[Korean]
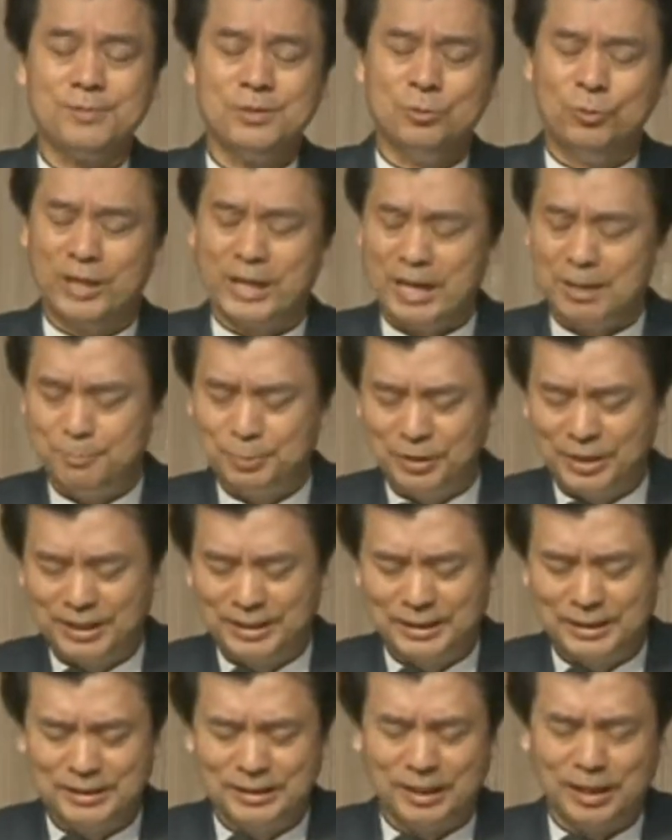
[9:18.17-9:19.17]
우리가
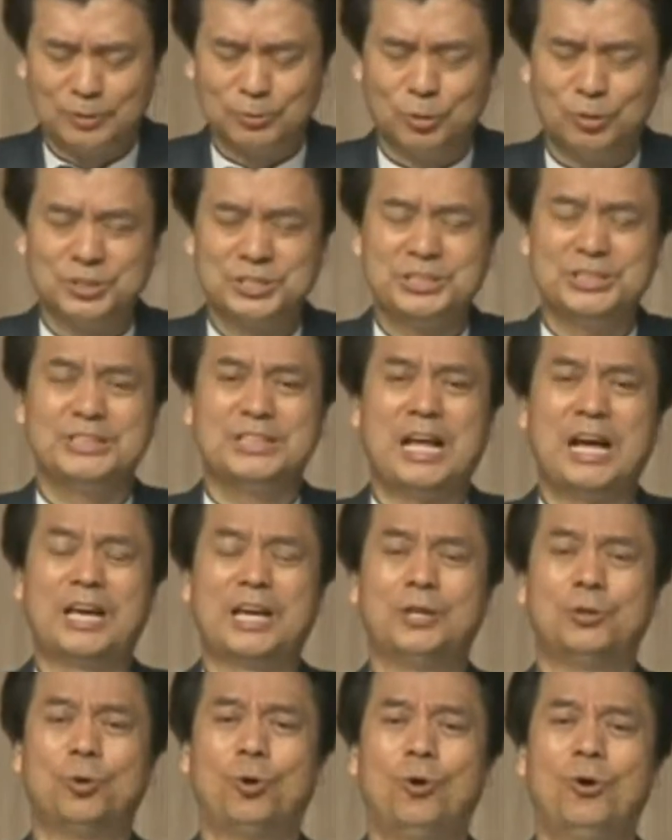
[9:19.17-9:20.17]
보게 되더라도
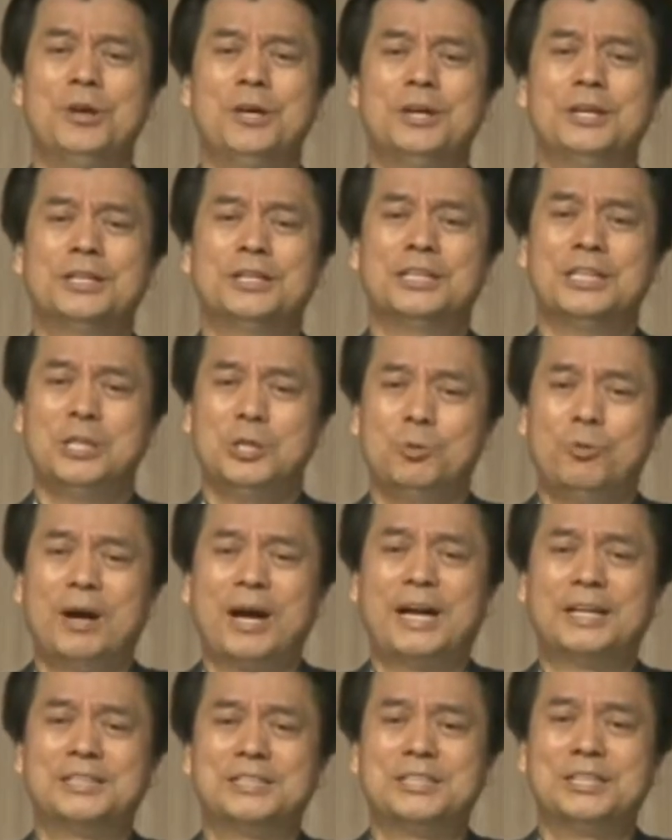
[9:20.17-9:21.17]
신앙에도 그 이와
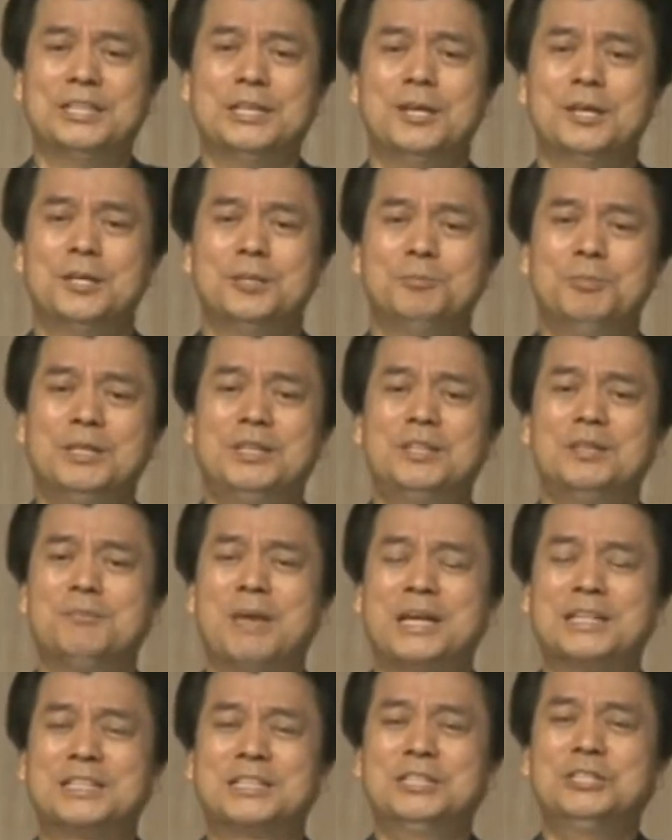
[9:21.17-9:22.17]
같이
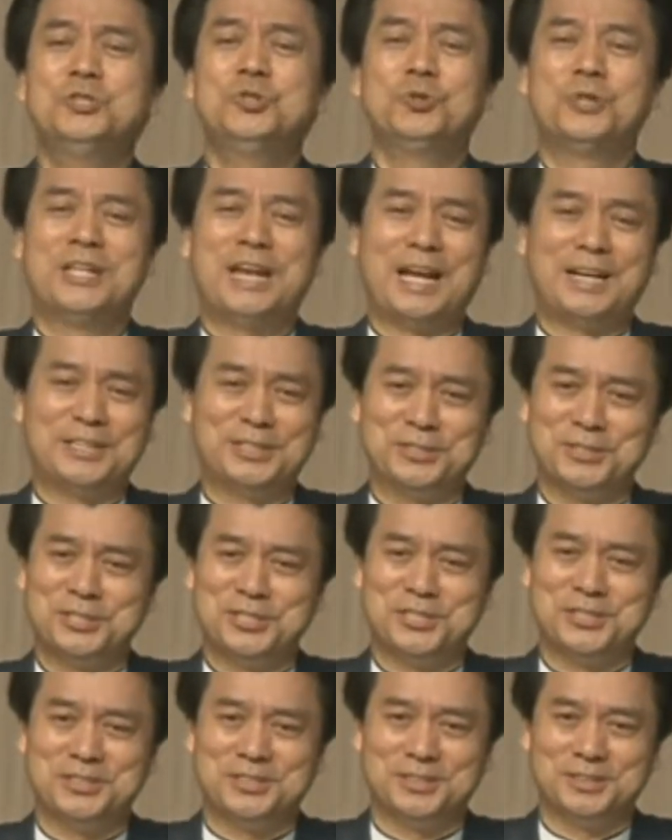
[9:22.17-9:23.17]
믿음의 근육이라는
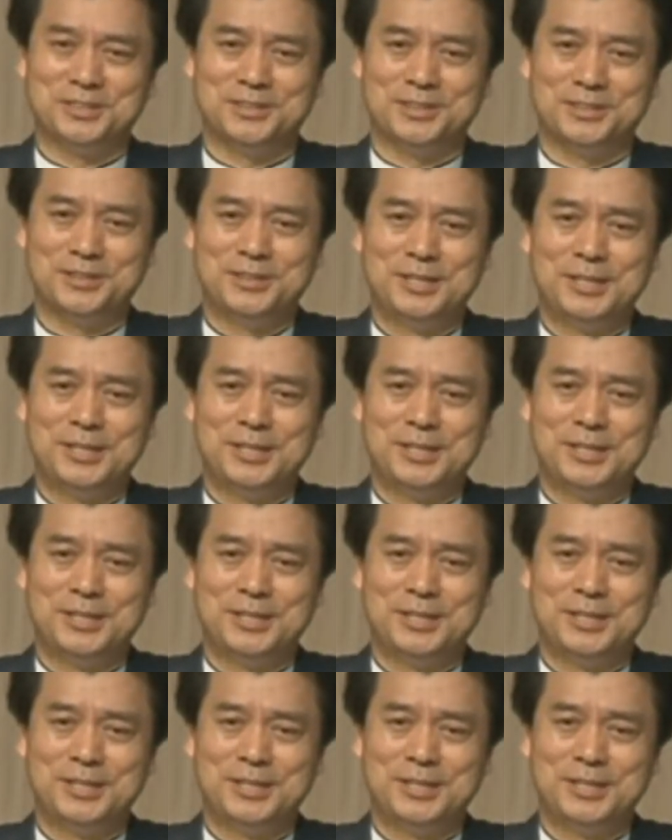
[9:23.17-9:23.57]
것이 있어요.